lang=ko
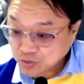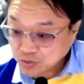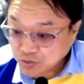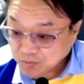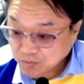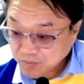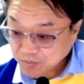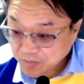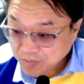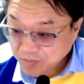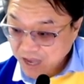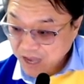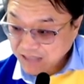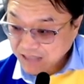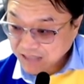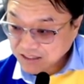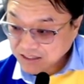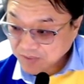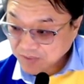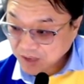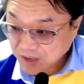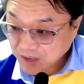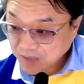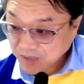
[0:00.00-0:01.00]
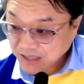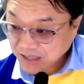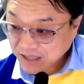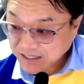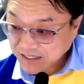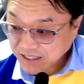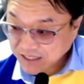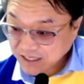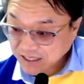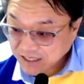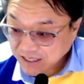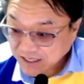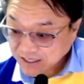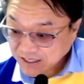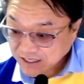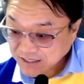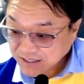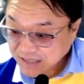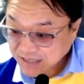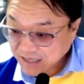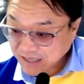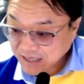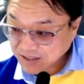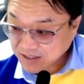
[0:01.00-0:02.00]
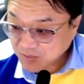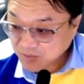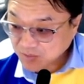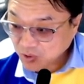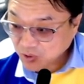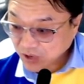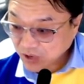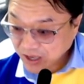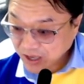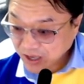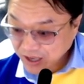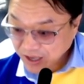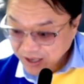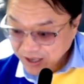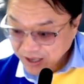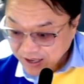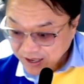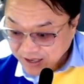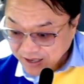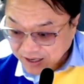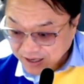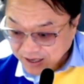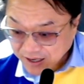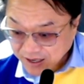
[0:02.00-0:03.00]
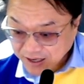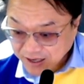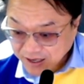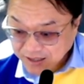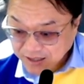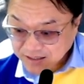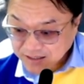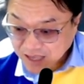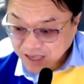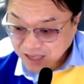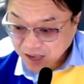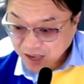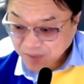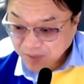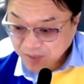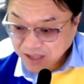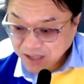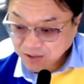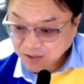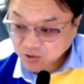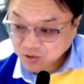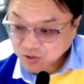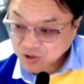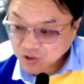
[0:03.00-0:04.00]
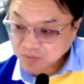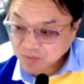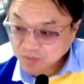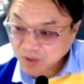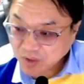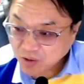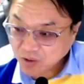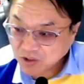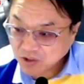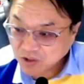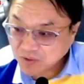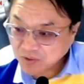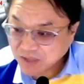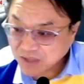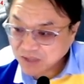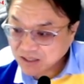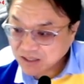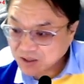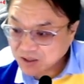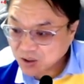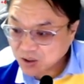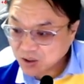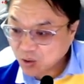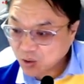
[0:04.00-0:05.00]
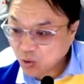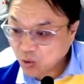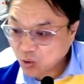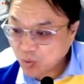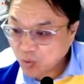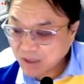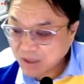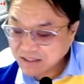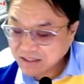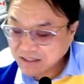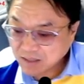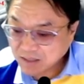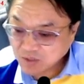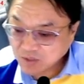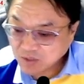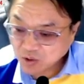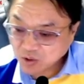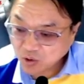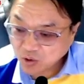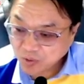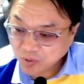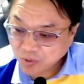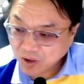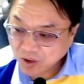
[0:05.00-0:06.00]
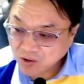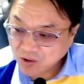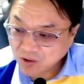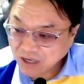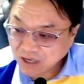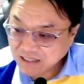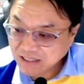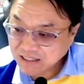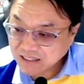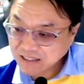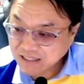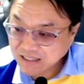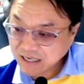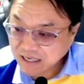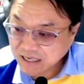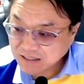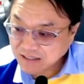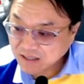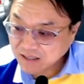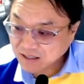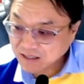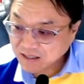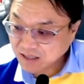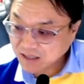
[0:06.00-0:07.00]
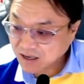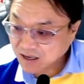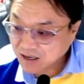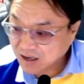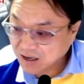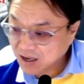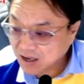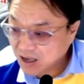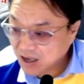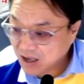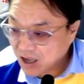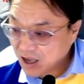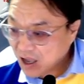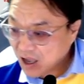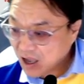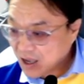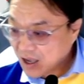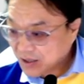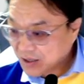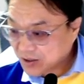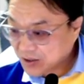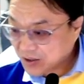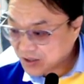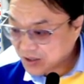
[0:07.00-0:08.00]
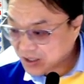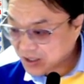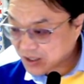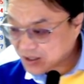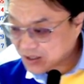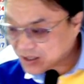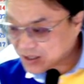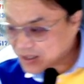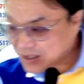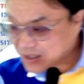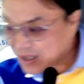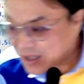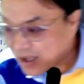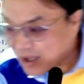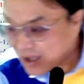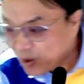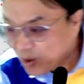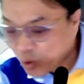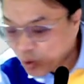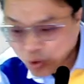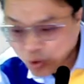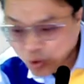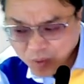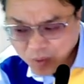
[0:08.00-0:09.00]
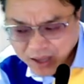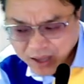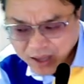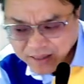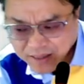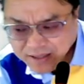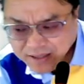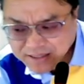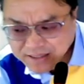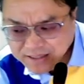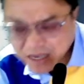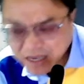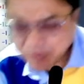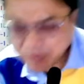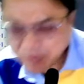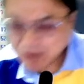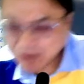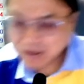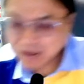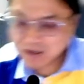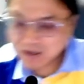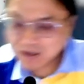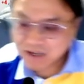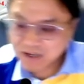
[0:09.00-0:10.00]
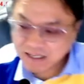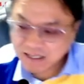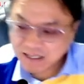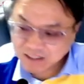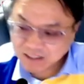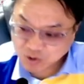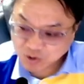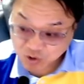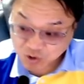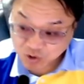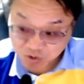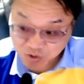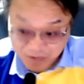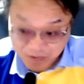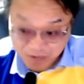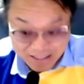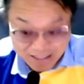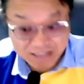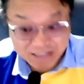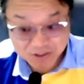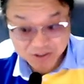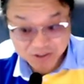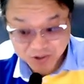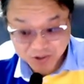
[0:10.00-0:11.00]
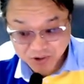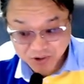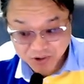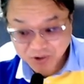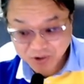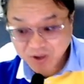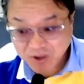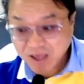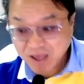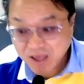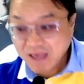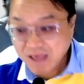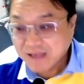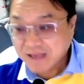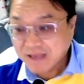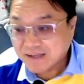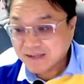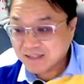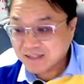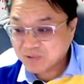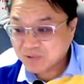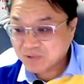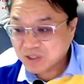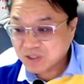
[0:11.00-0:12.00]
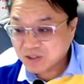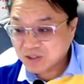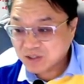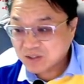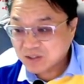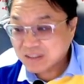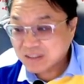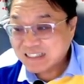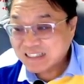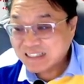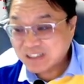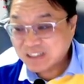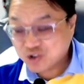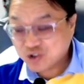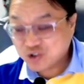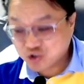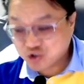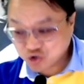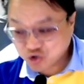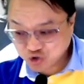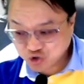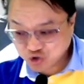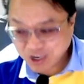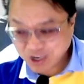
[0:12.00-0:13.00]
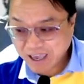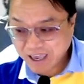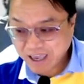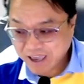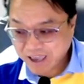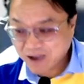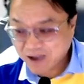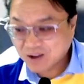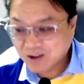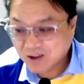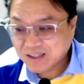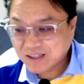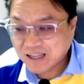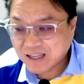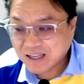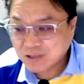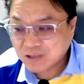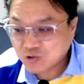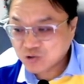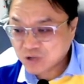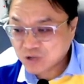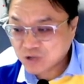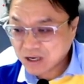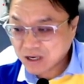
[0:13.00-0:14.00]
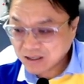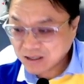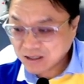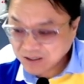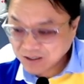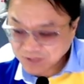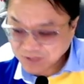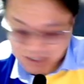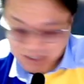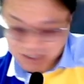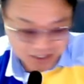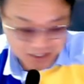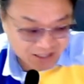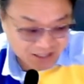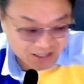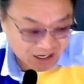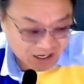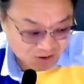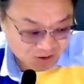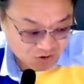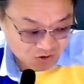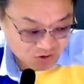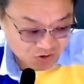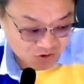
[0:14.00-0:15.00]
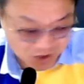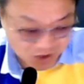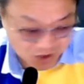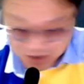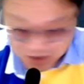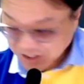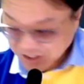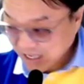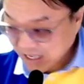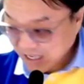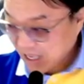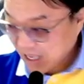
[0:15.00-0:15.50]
지금 마지막 마디 이 상승폭에 아, 46,150원에서 53,500원까지 상승했다가 여기 인근 5만 400원 인근까지 조정을 받았죠. 그러면 그 추후에 어떠한 주가 흐름을 기대할 수